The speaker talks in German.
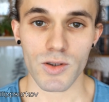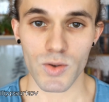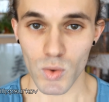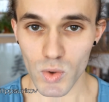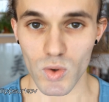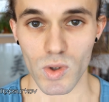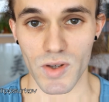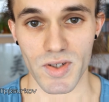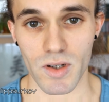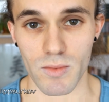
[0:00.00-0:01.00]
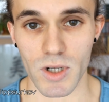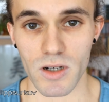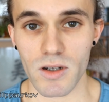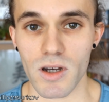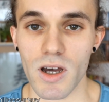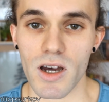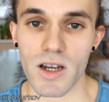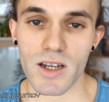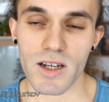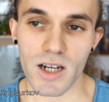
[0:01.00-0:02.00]
Tust du das aber,
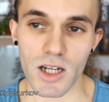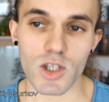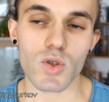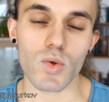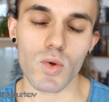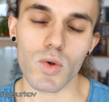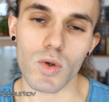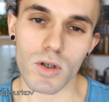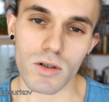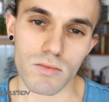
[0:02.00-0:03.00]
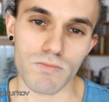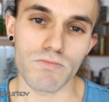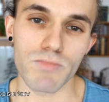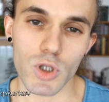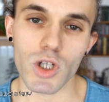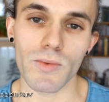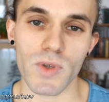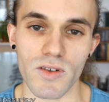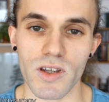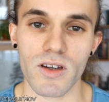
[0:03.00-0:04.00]
kannst du
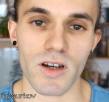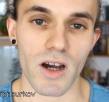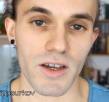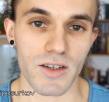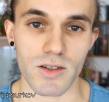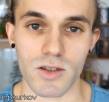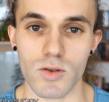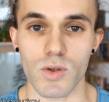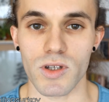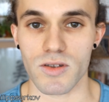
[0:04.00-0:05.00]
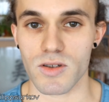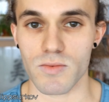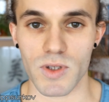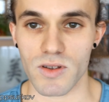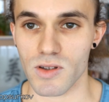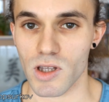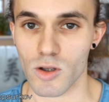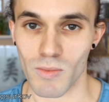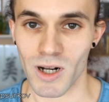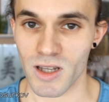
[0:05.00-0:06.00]
bestimmte Dinge erreichen, die du jetzt mit einer
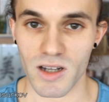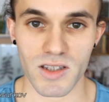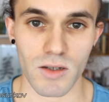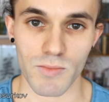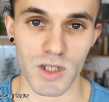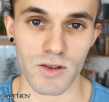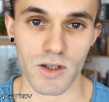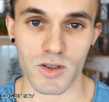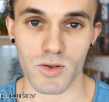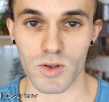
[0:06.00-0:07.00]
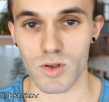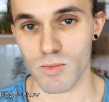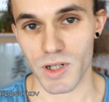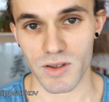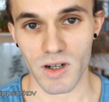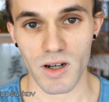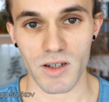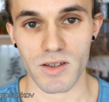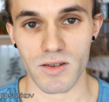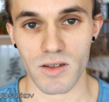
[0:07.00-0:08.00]
normalen achtsamen Meditation nicht unbedingt
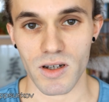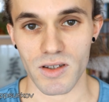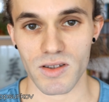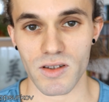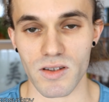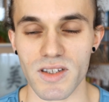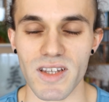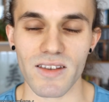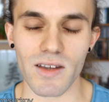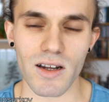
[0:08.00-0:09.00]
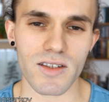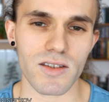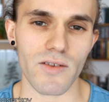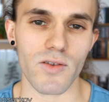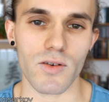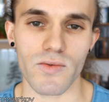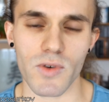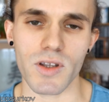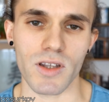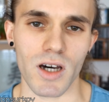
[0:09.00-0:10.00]
erreichen kannst. Das hängt alles davon,
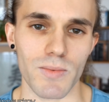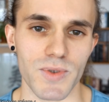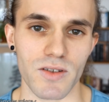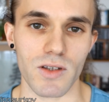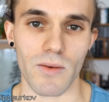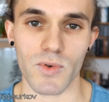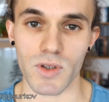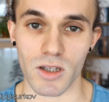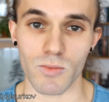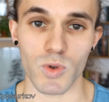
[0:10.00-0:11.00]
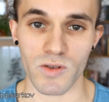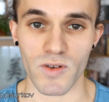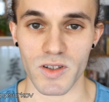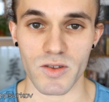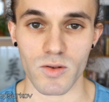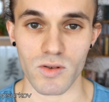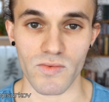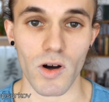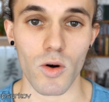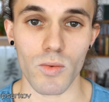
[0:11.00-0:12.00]
von deiner Absicht ab, von deiner Motivation,
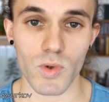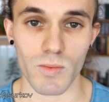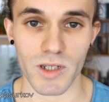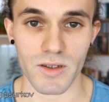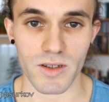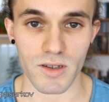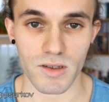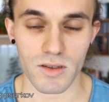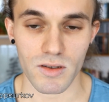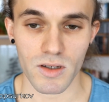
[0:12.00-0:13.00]
warum du meditierst.